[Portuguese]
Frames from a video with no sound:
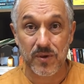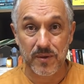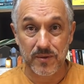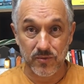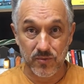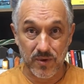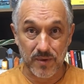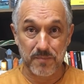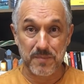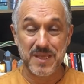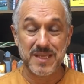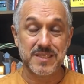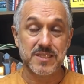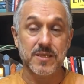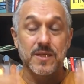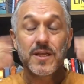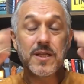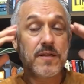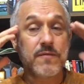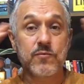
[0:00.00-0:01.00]
de uma
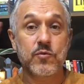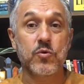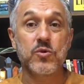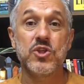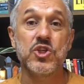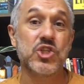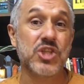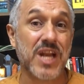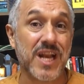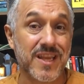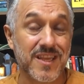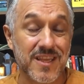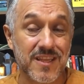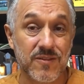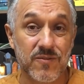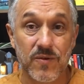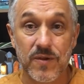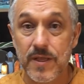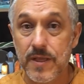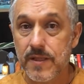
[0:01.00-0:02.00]
mesa, estou
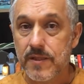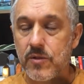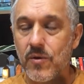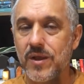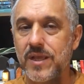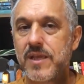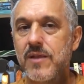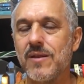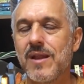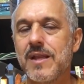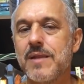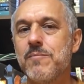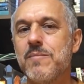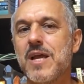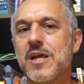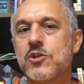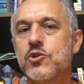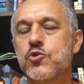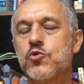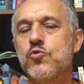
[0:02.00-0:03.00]
distraído. Então aquilo ali me
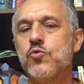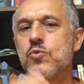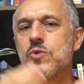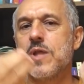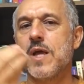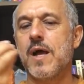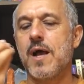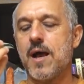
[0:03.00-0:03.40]
ajuda